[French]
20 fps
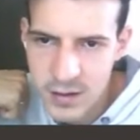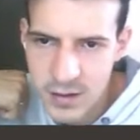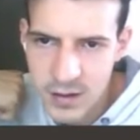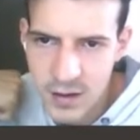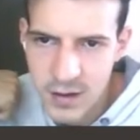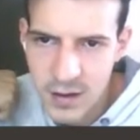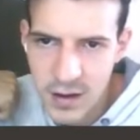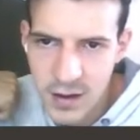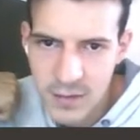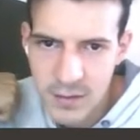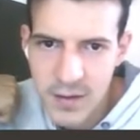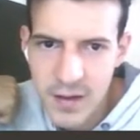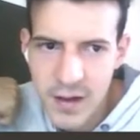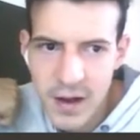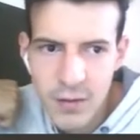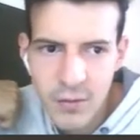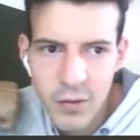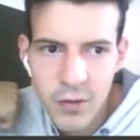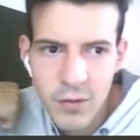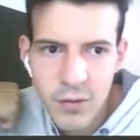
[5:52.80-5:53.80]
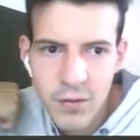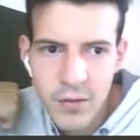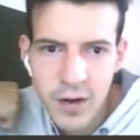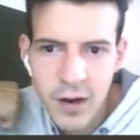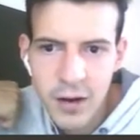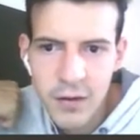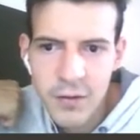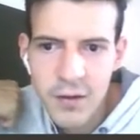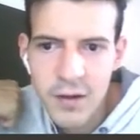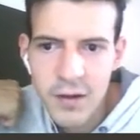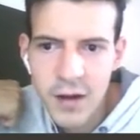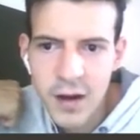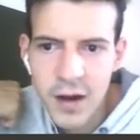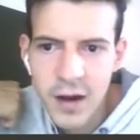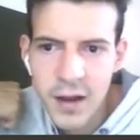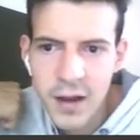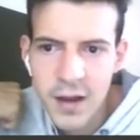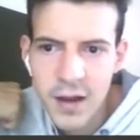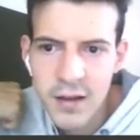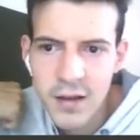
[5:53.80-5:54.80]
Et finalement, on va réussir à
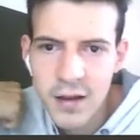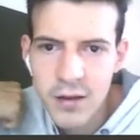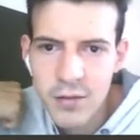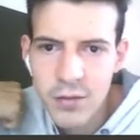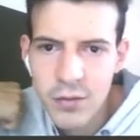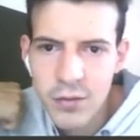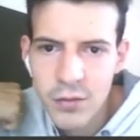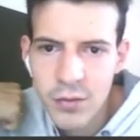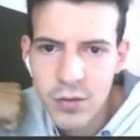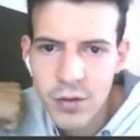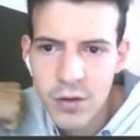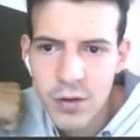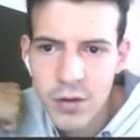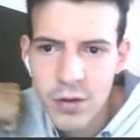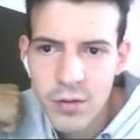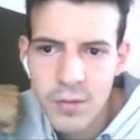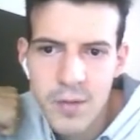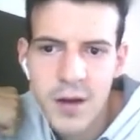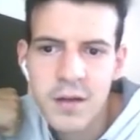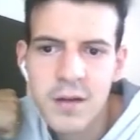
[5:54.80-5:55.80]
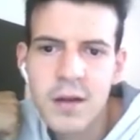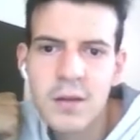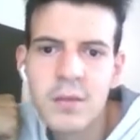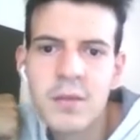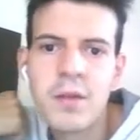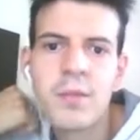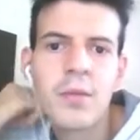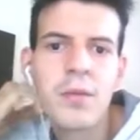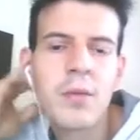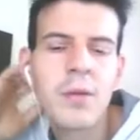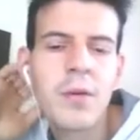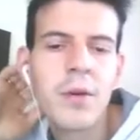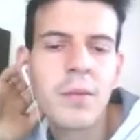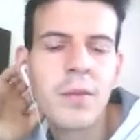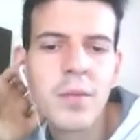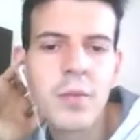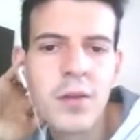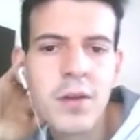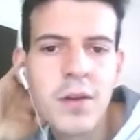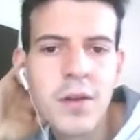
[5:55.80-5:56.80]
la gagner. Donc, euh, partie un petit peu,
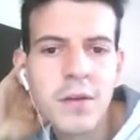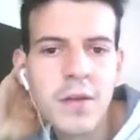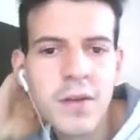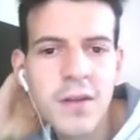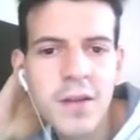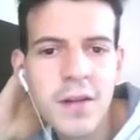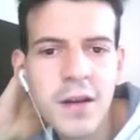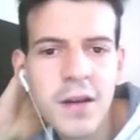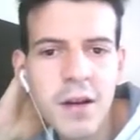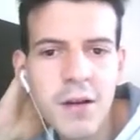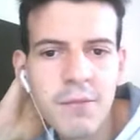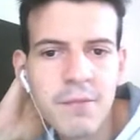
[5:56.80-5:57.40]
difficile.